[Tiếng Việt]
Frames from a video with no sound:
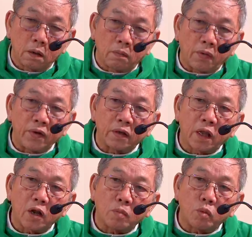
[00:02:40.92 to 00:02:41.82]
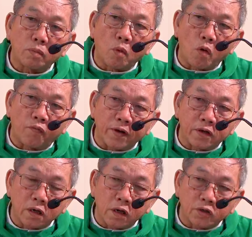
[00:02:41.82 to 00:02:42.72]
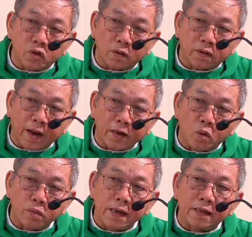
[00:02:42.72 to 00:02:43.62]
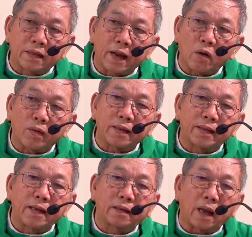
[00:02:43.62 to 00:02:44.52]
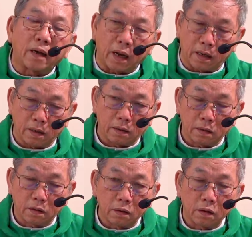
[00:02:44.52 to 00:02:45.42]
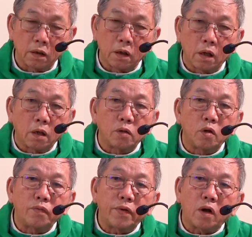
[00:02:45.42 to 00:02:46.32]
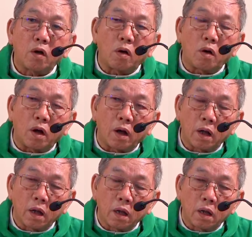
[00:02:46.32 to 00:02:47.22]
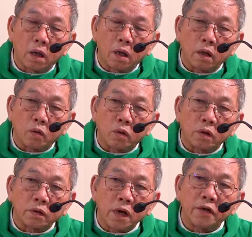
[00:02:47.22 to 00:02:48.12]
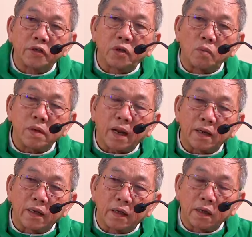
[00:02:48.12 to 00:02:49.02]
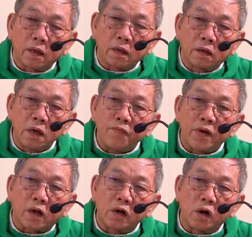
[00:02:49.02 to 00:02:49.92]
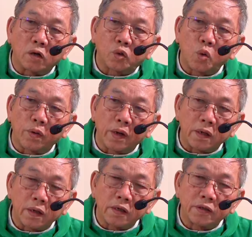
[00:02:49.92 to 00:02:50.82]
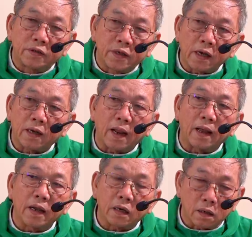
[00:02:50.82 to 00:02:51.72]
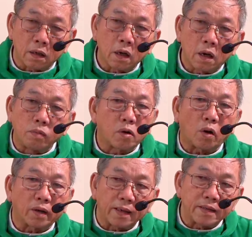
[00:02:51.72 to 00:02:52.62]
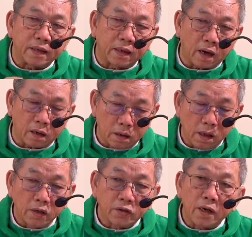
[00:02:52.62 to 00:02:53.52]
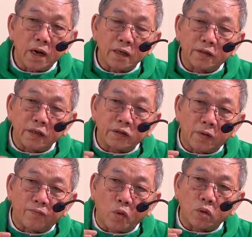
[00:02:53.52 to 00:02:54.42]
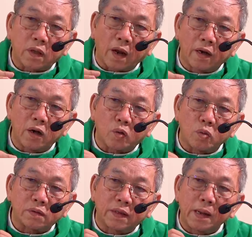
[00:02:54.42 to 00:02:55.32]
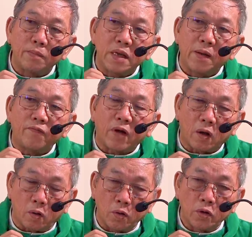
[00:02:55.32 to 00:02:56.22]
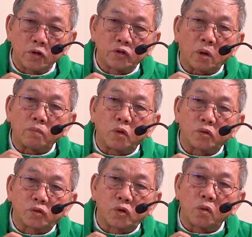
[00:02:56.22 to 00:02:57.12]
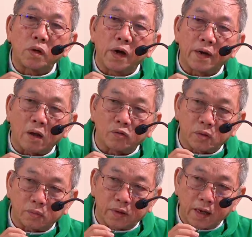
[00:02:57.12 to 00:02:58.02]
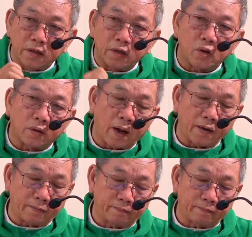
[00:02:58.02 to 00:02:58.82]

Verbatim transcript: Mà vì thế có một bộ phận những người Do Thái cũng đi theo cái tinh thần này. Đối với họ, đời sống này cứ việc hưởng thụ đi, chết là hết, không còn cái gì khác. Cho nên cái tính chất vô thần nó cũng tiêm nhiễm vào trong một số người nào trong thế giới Do Thái.